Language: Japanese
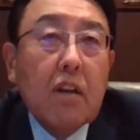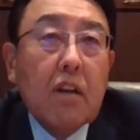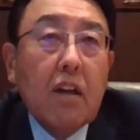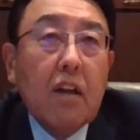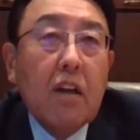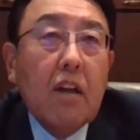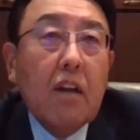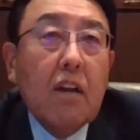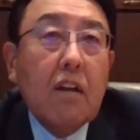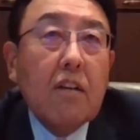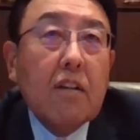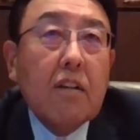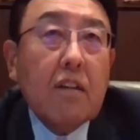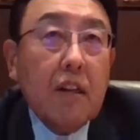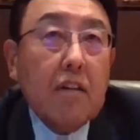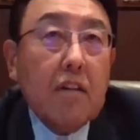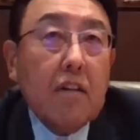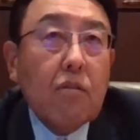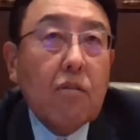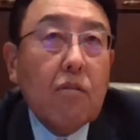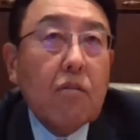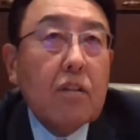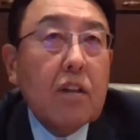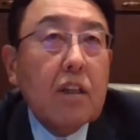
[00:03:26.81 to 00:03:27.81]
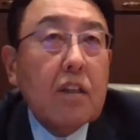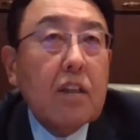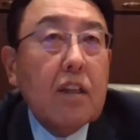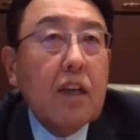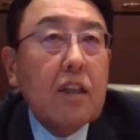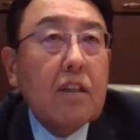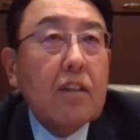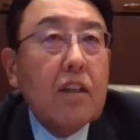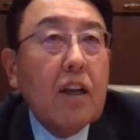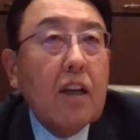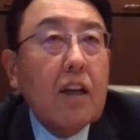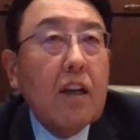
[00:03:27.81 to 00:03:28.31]
はいはい。で、そこで
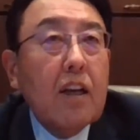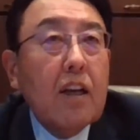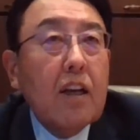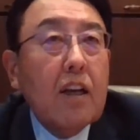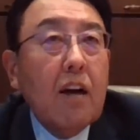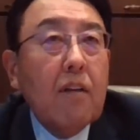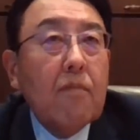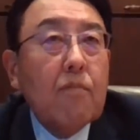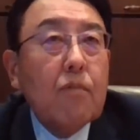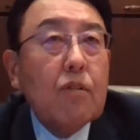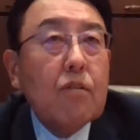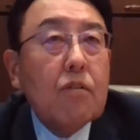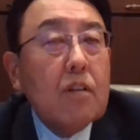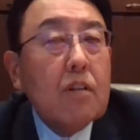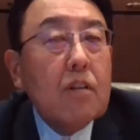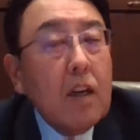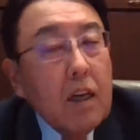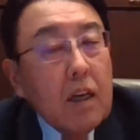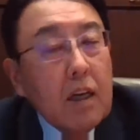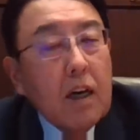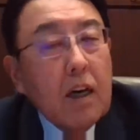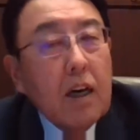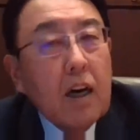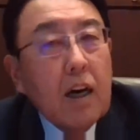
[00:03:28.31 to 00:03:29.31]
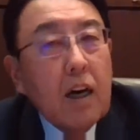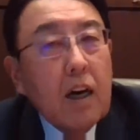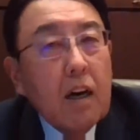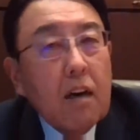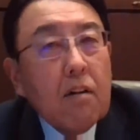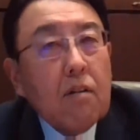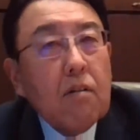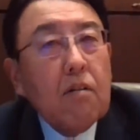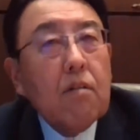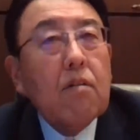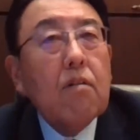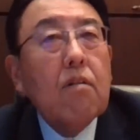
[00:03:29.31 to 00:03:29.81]
大体半分ぐらい
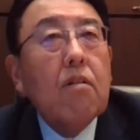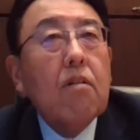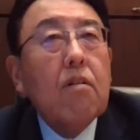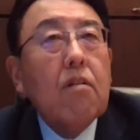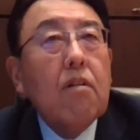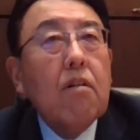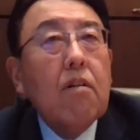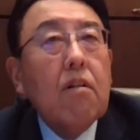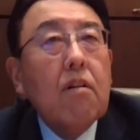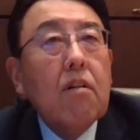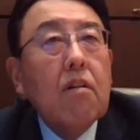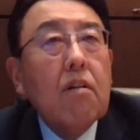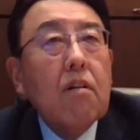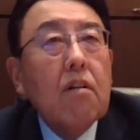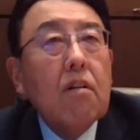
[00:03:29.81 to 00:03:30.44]
が、こう、